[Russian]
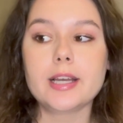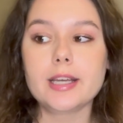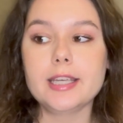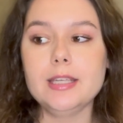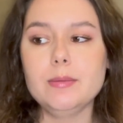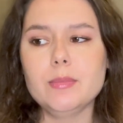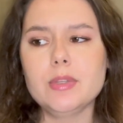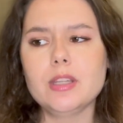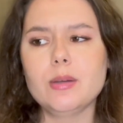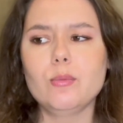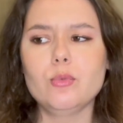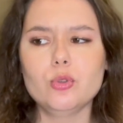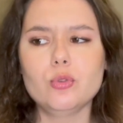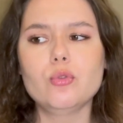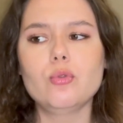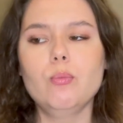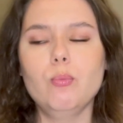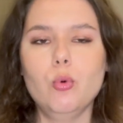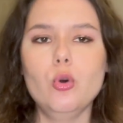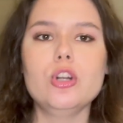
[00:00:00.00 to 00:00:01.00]
именно
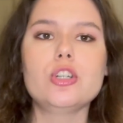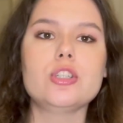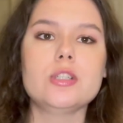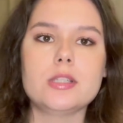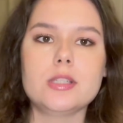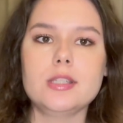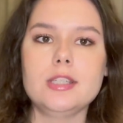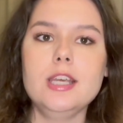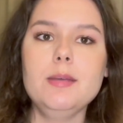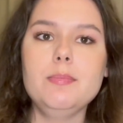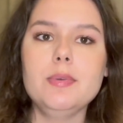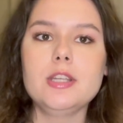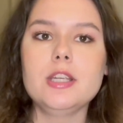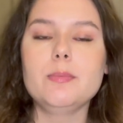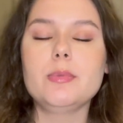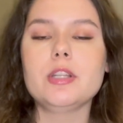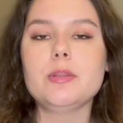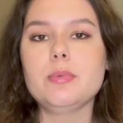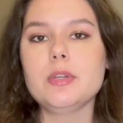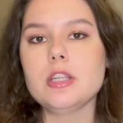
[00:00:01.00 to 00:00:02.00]
в большей
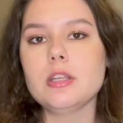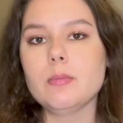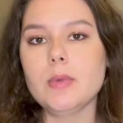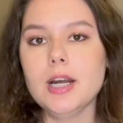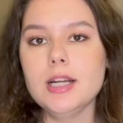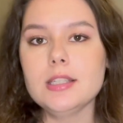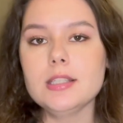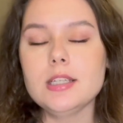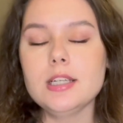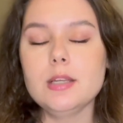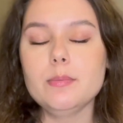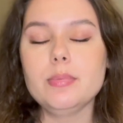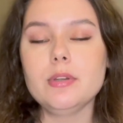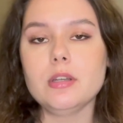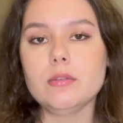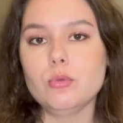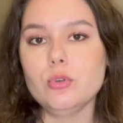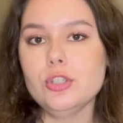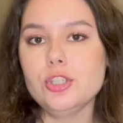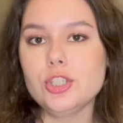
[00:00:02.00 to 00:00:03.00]
степени предприниматели,
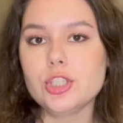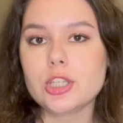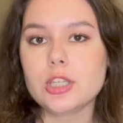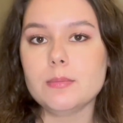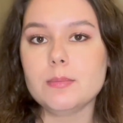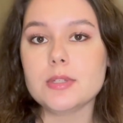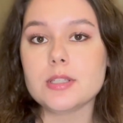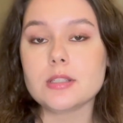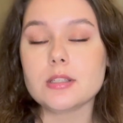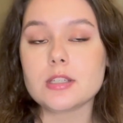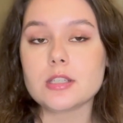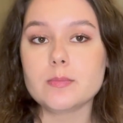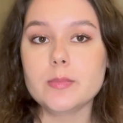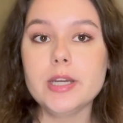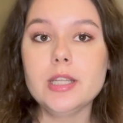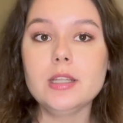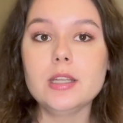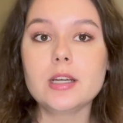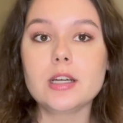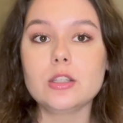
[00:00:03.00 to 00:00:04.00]
перевозчики,
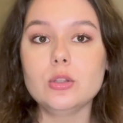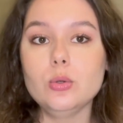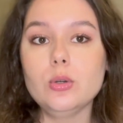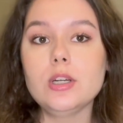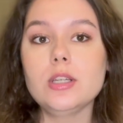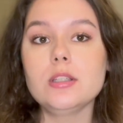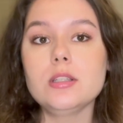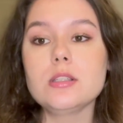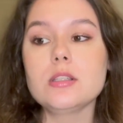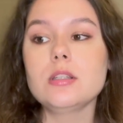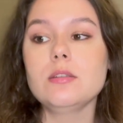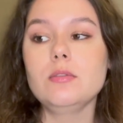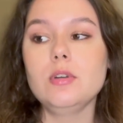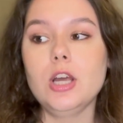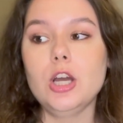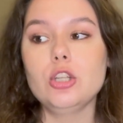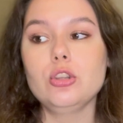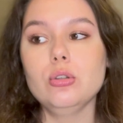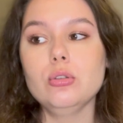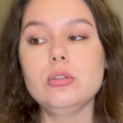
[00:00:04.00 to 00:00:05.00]
бизнесмены, которые
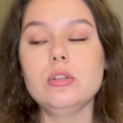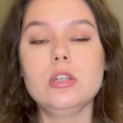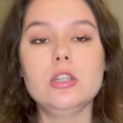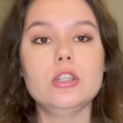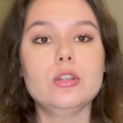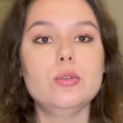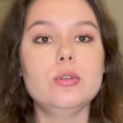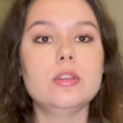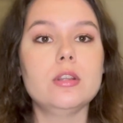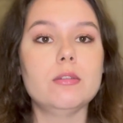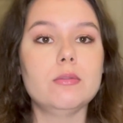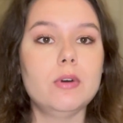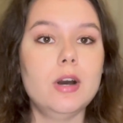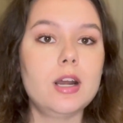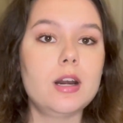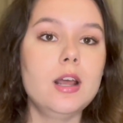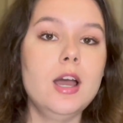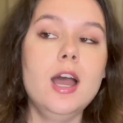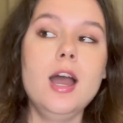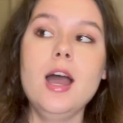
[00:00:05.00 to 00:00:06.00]
доставляют тот или иной
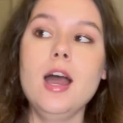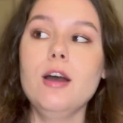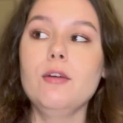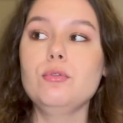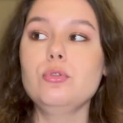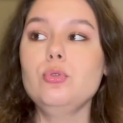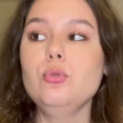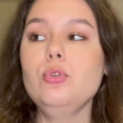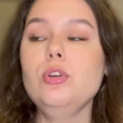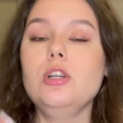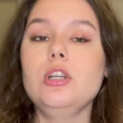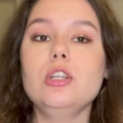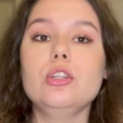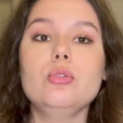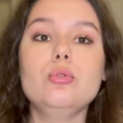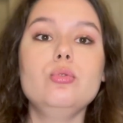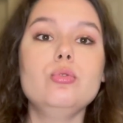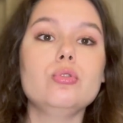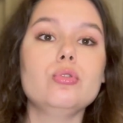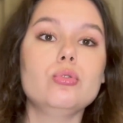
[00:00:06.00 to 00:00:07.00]
товар в ту или
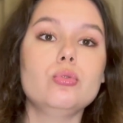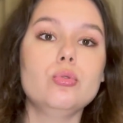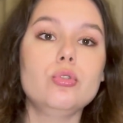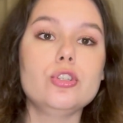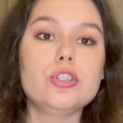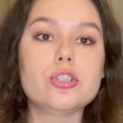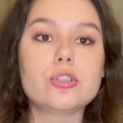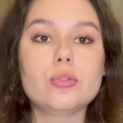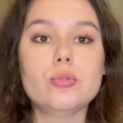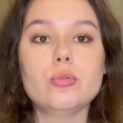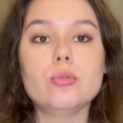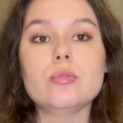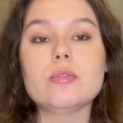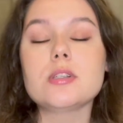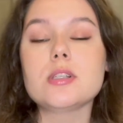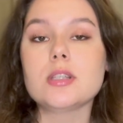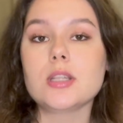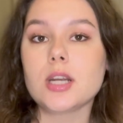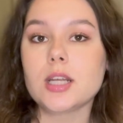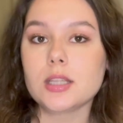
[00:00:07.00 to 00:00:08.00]
иную точку
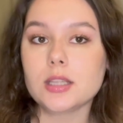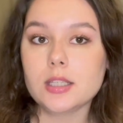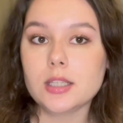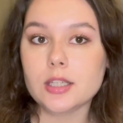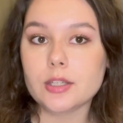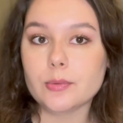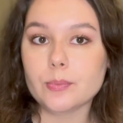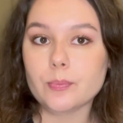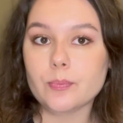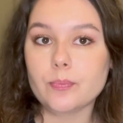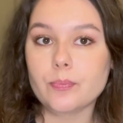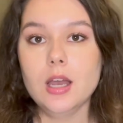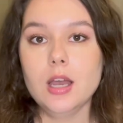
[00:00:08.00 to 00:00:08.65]
страны.